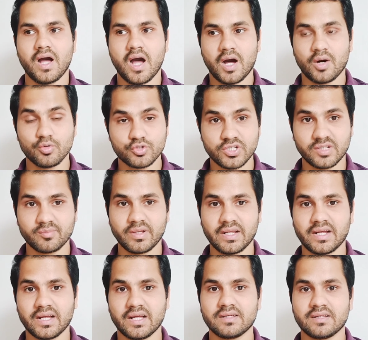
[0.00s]
हाउसिंग
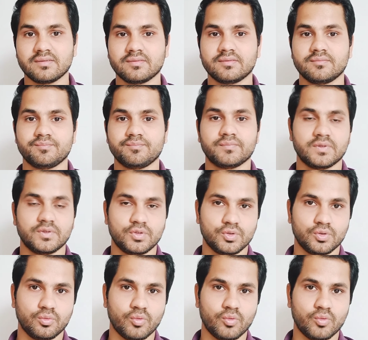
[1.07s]
मिलेगा जो